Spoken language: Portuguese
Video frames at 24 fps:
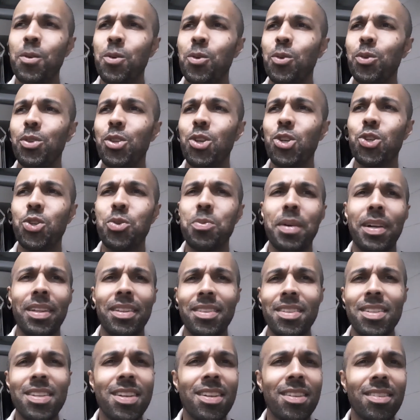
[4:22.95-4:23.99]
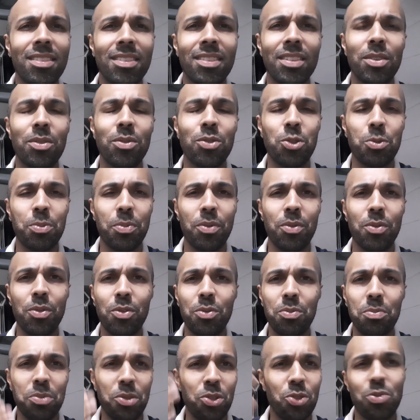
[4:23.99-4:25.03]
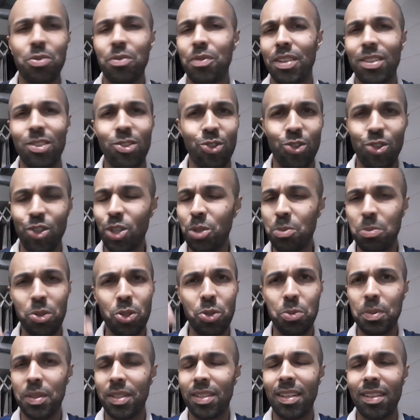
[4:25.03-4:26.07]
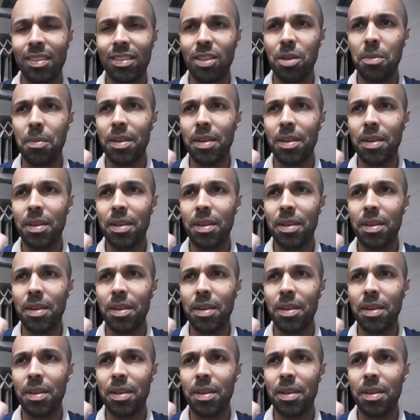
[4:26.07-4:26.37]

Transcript: ou deixo o Matrix, então, tipo, eu não preciso assistir, não preciso prestar atenção,